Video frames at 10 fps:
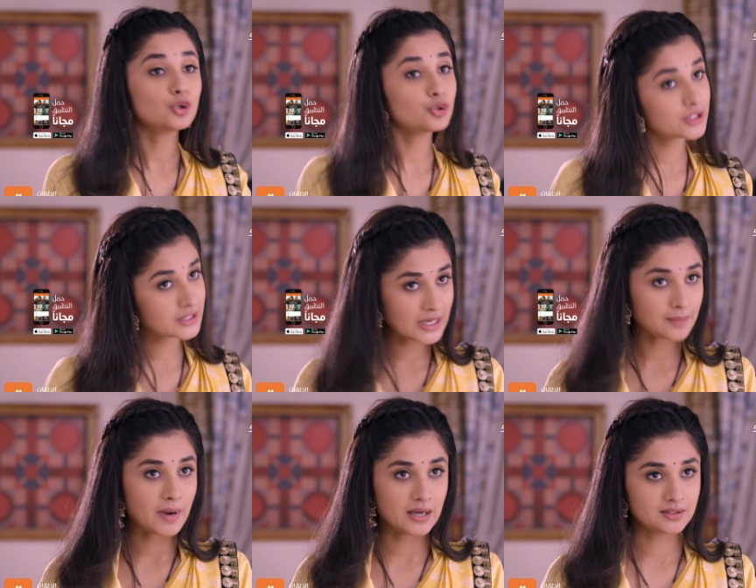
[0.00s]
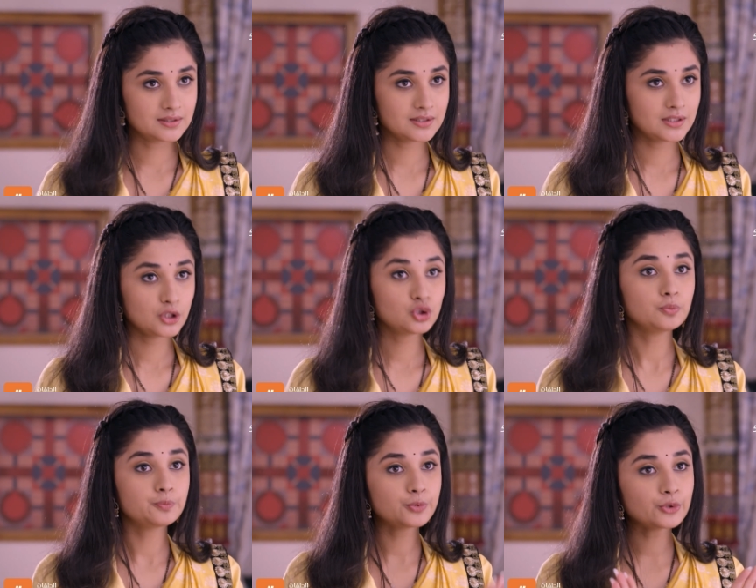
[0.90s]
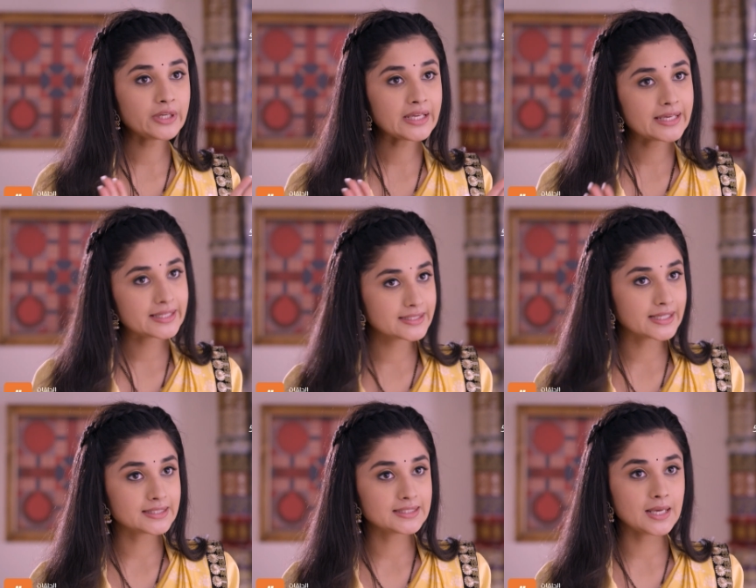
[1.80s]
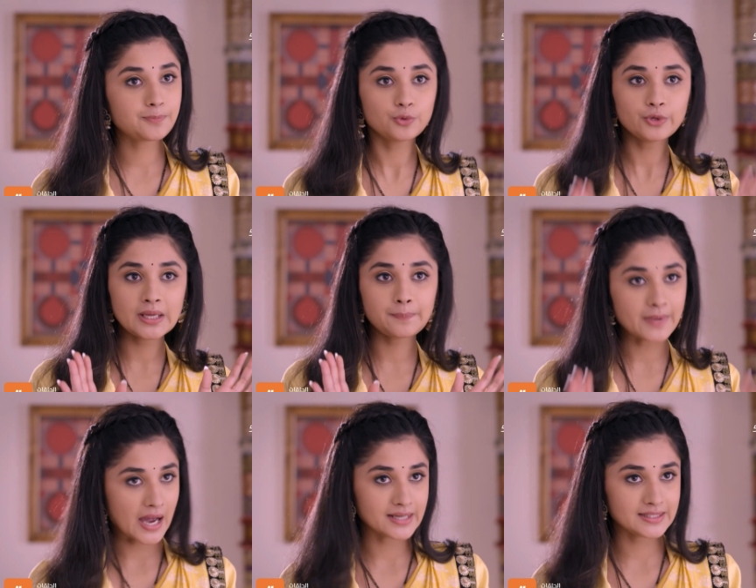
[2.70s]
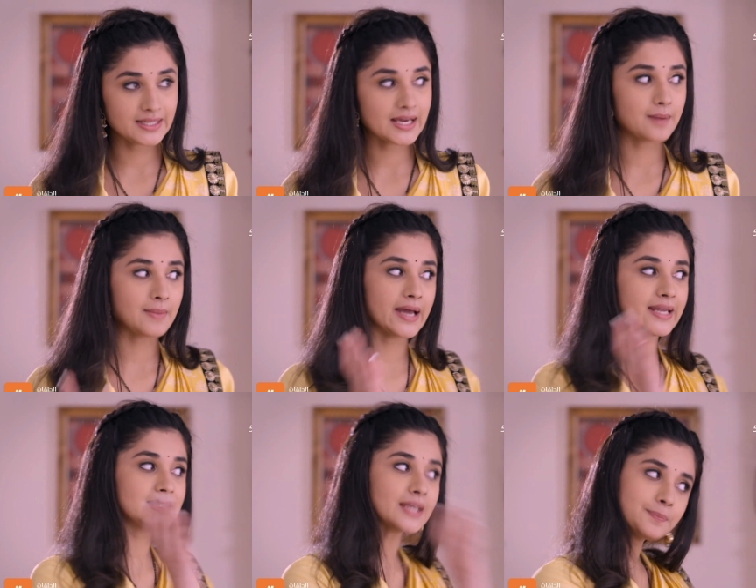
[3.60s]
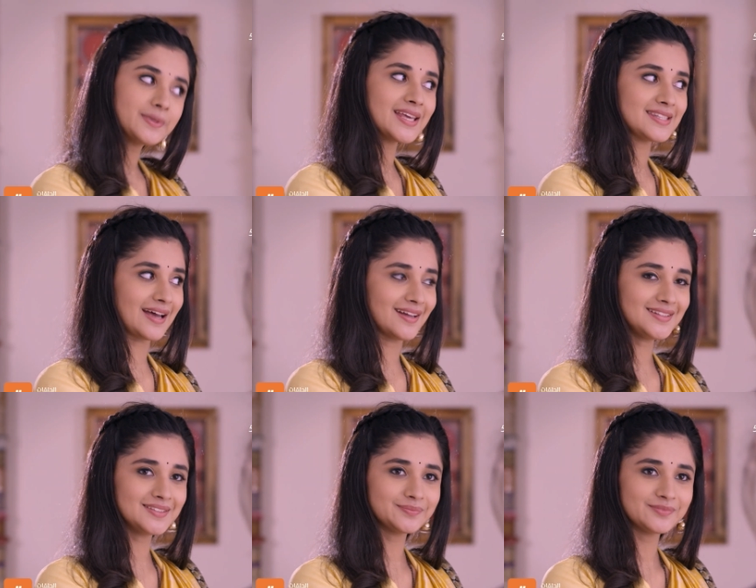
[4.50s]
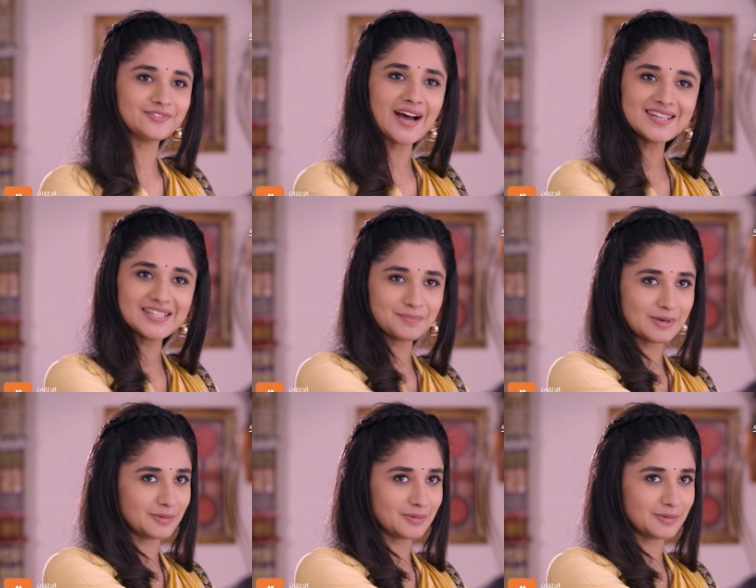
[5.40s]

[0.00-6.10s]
إني ربحت في شرط أساسي وهو إنك رح تصيري تقعدي معنا على الطاولة وتاكلي